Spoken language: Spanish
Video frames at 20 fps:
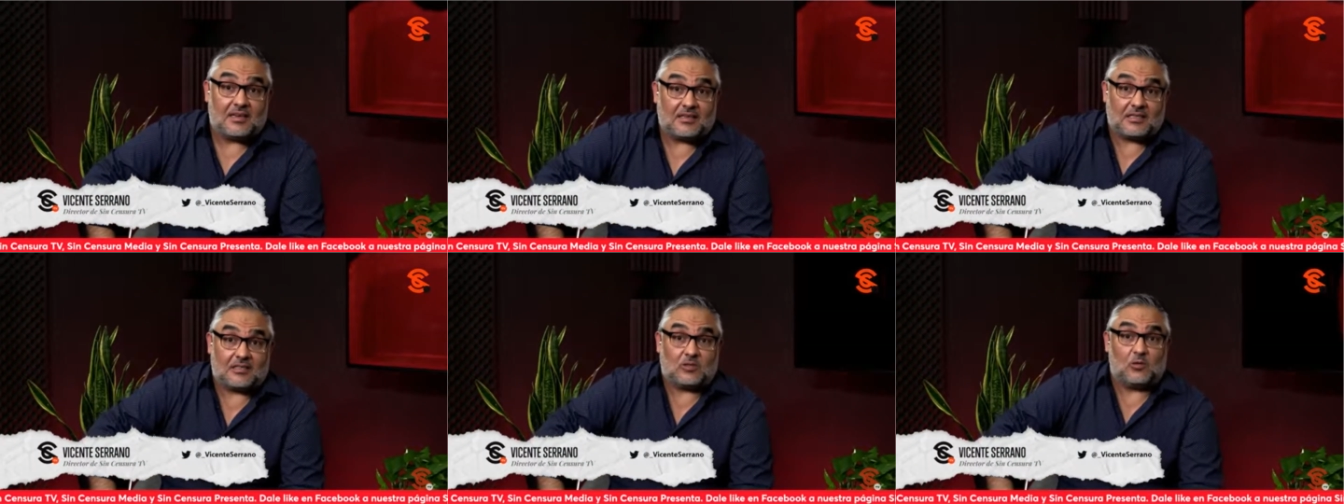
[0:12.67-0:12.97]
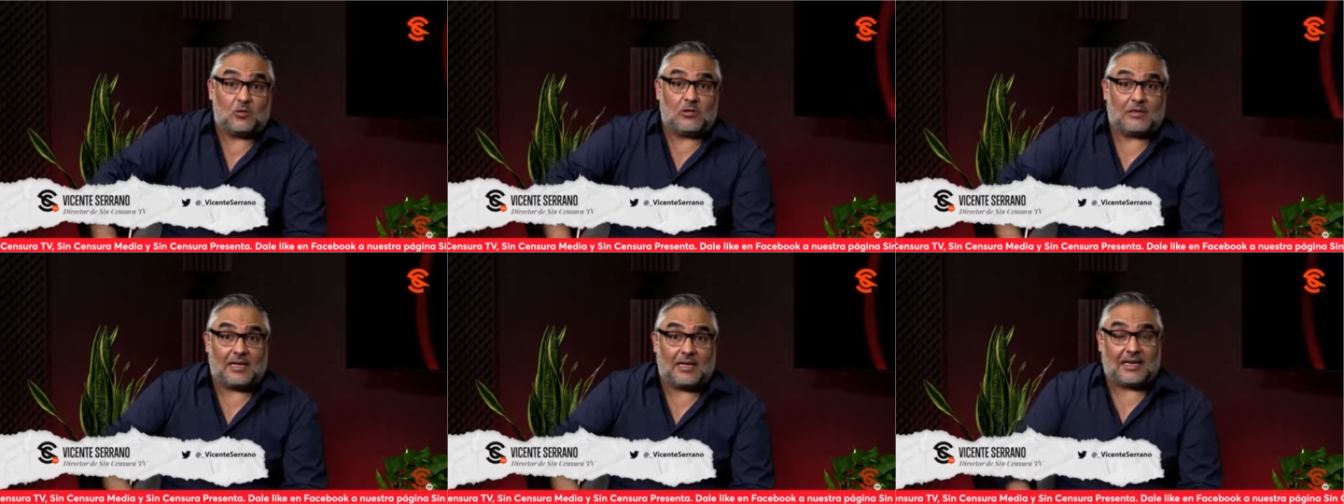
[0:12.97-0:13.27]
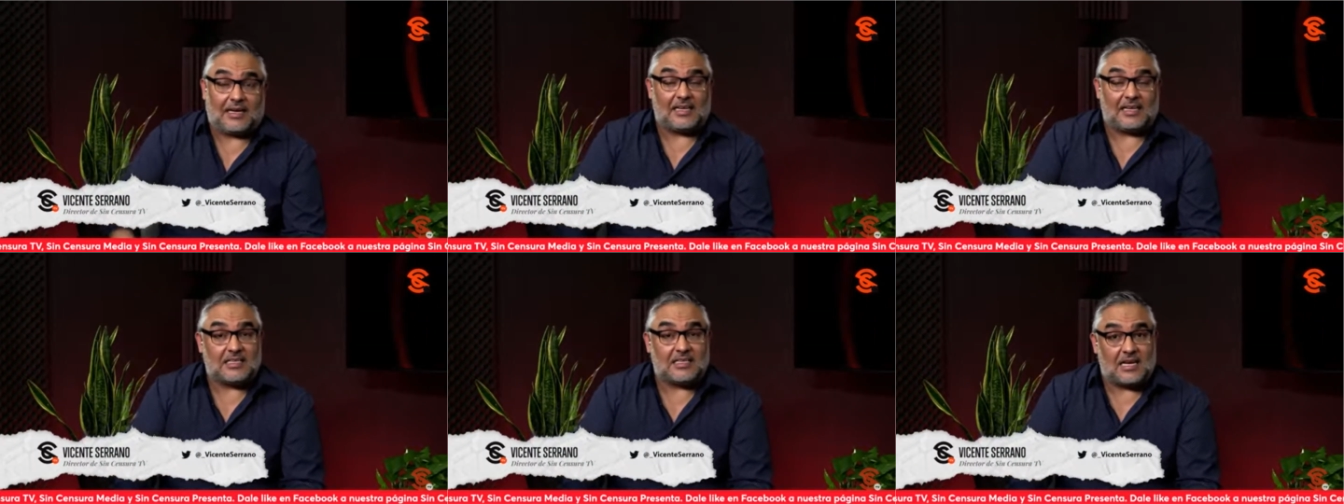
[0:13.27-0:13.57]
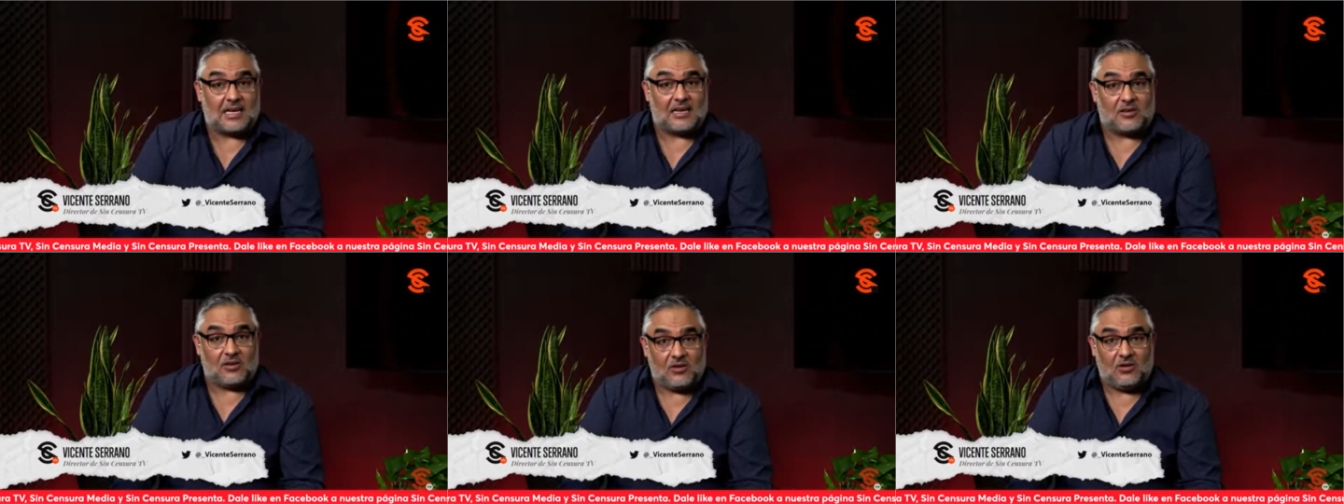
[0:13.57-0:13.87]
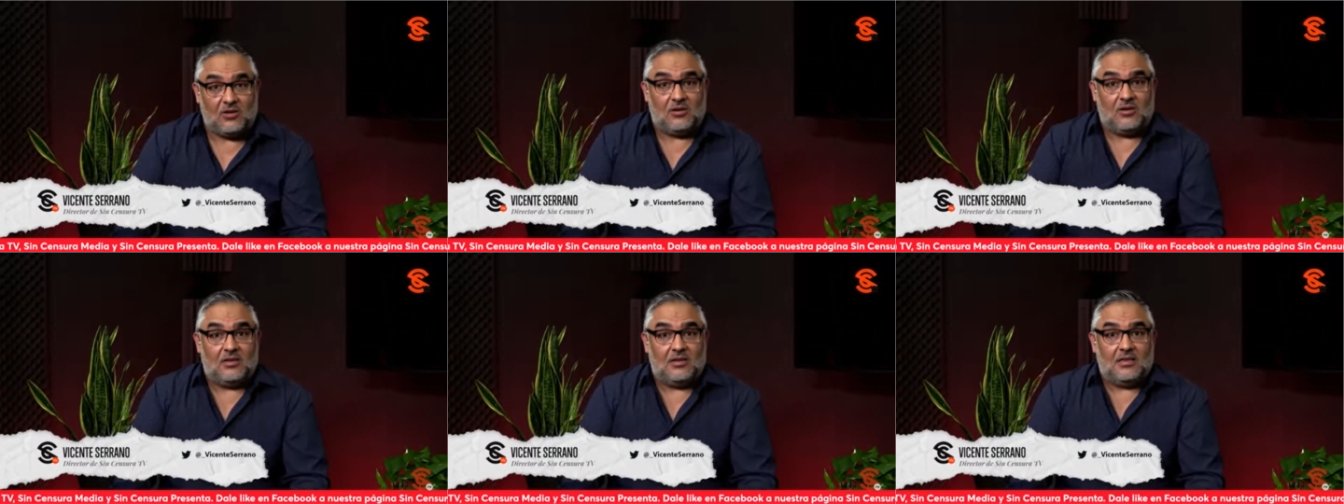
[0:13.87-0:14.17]
Resulta que
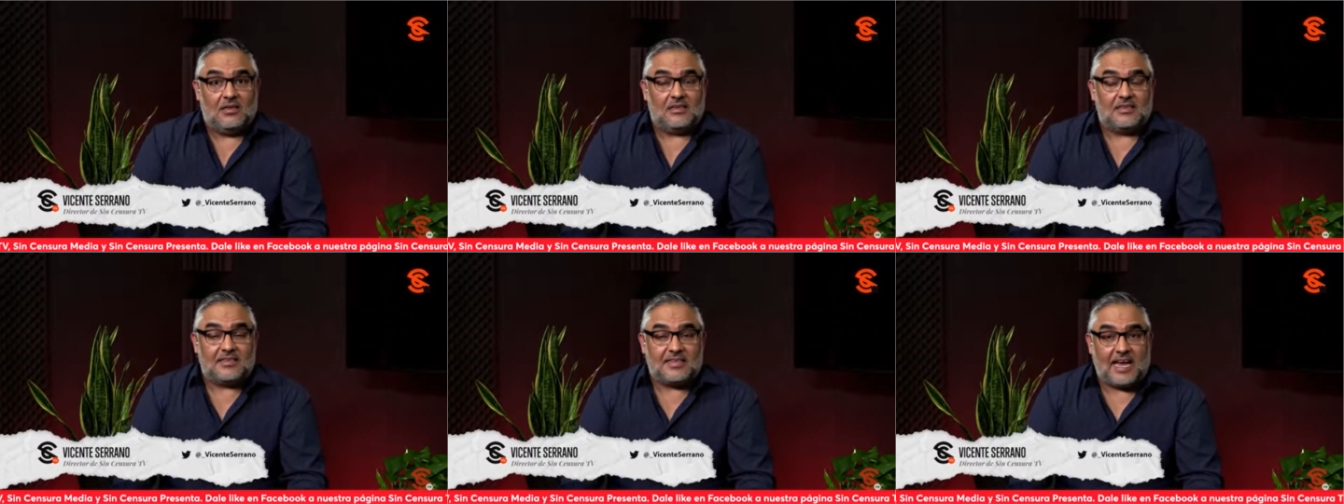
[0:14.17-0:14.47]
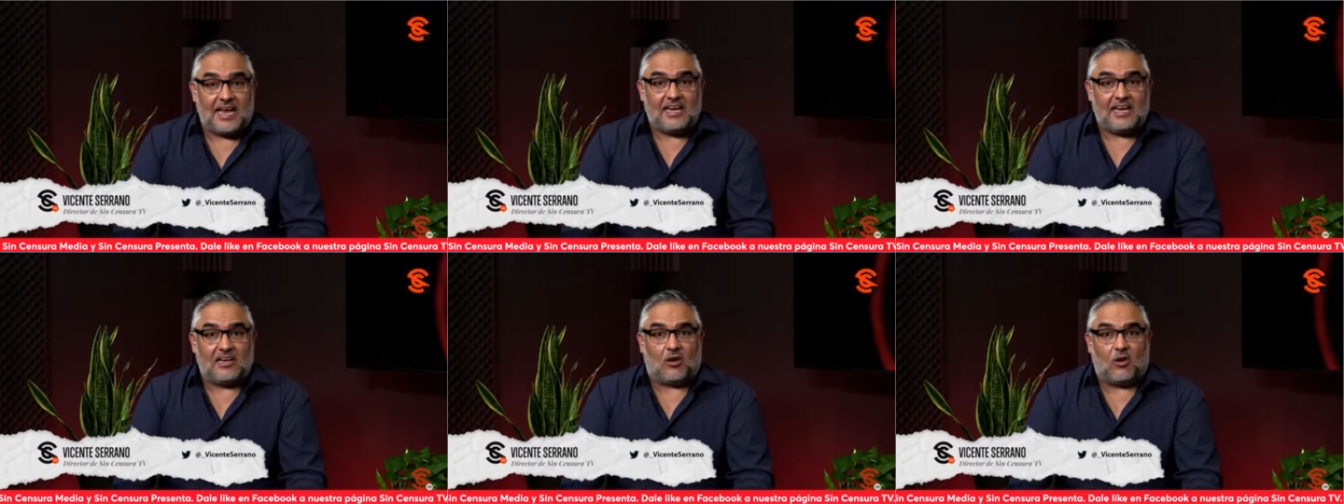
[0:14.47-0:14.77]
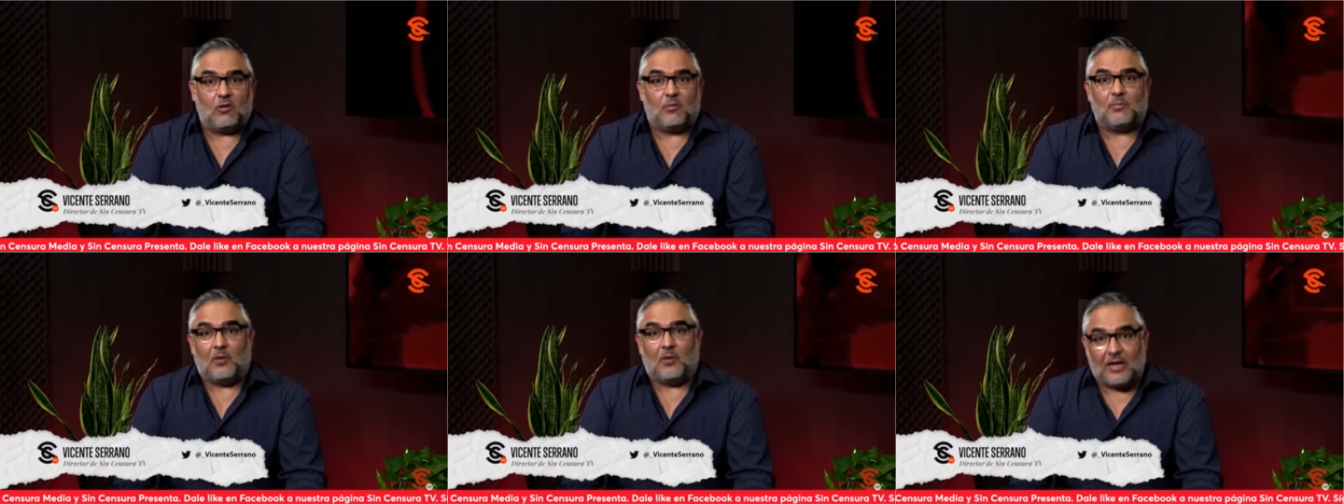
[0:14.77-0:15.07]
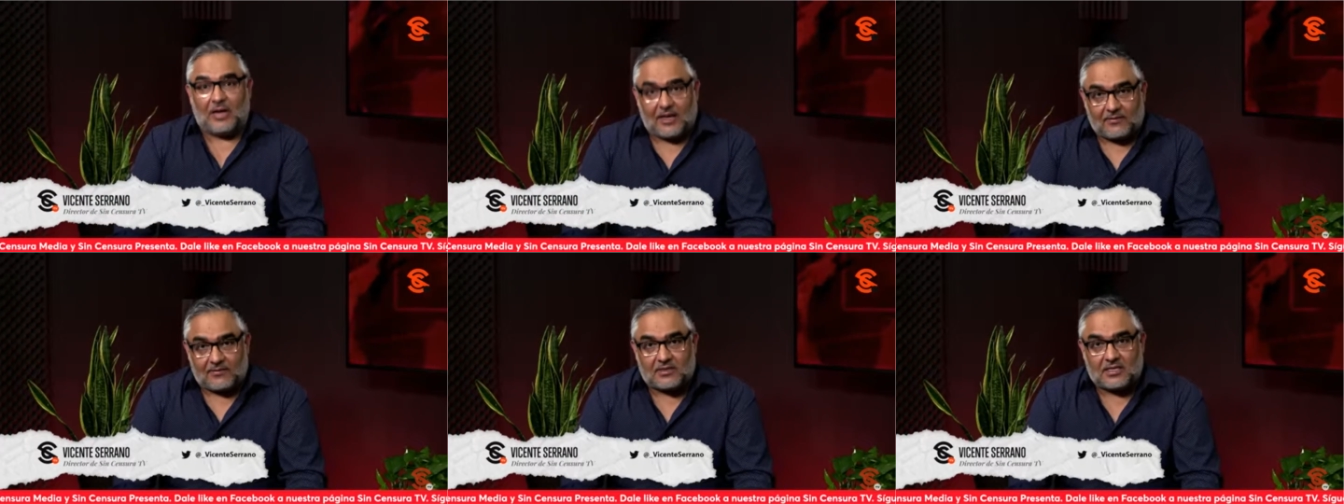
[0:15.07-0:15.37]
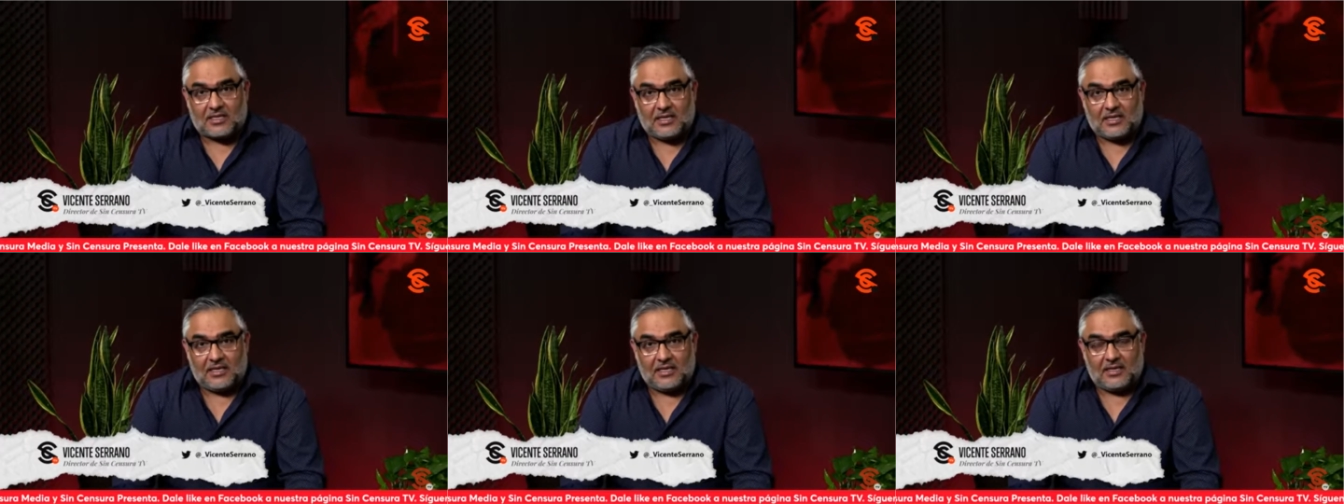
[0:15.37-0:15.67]
salió Jacob
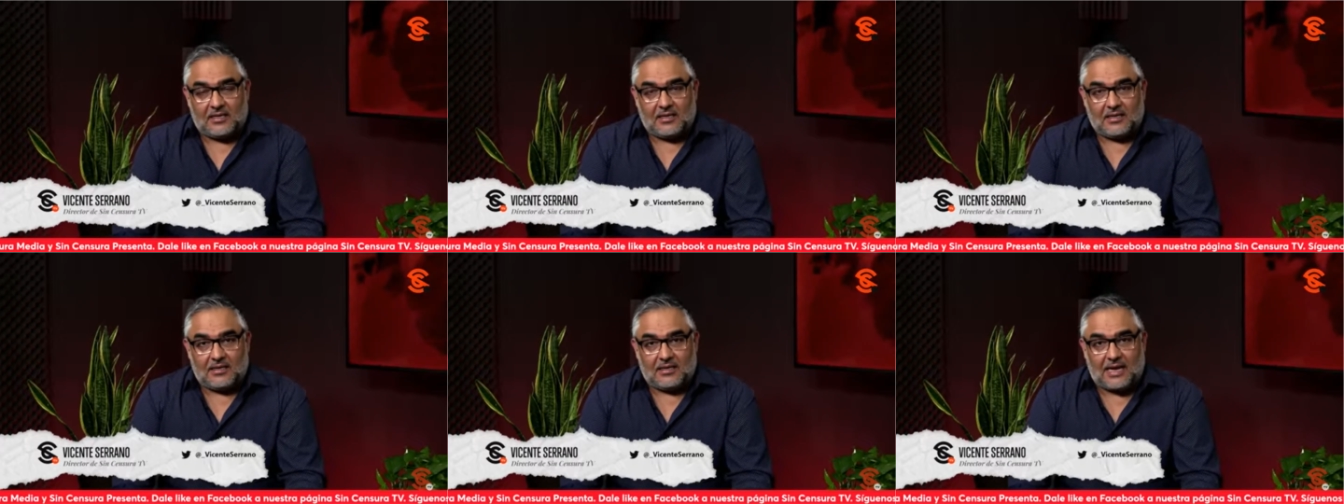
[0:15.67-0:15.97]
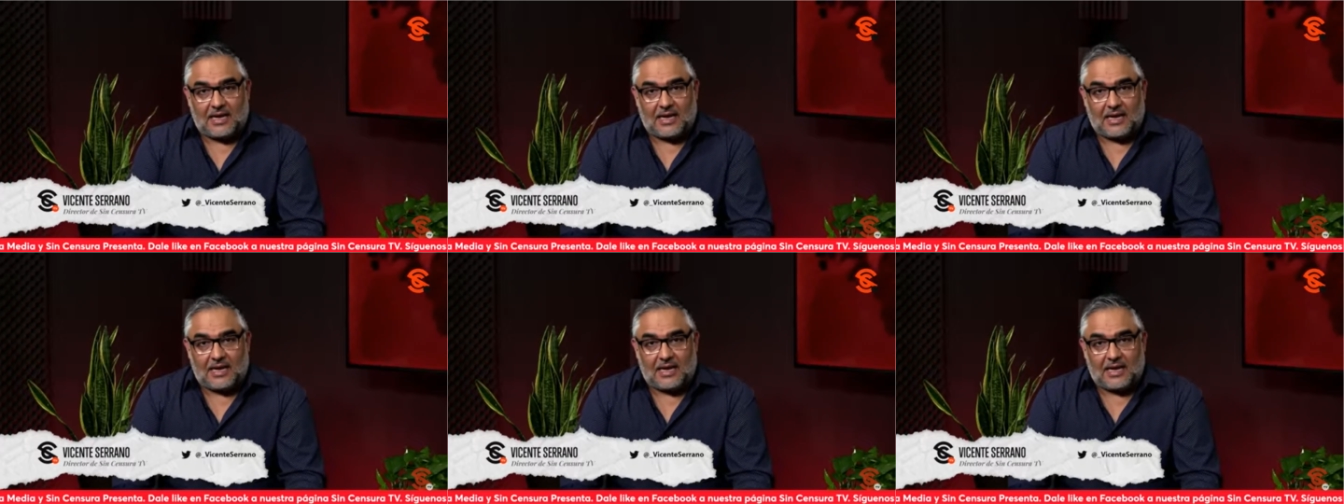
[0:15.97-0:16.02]
Polensky,